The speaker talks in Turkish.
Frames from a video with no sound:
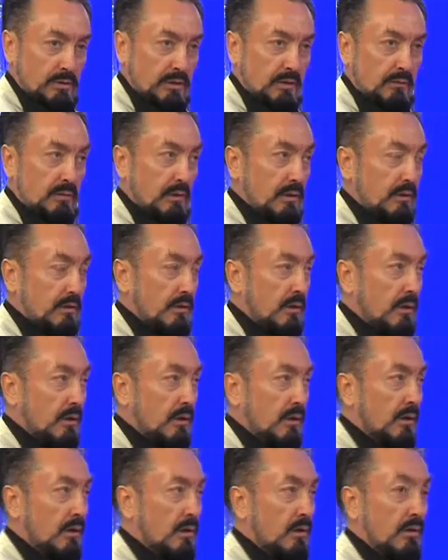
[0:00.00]
sevilen.
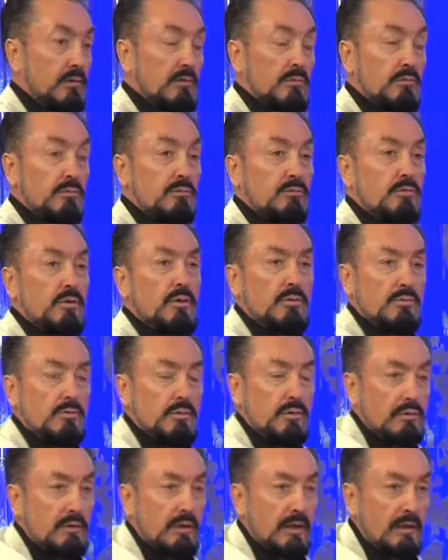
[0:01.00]
Çok
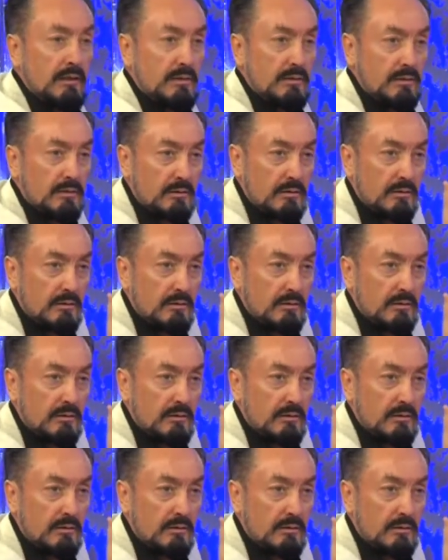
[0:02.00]
çok nadir.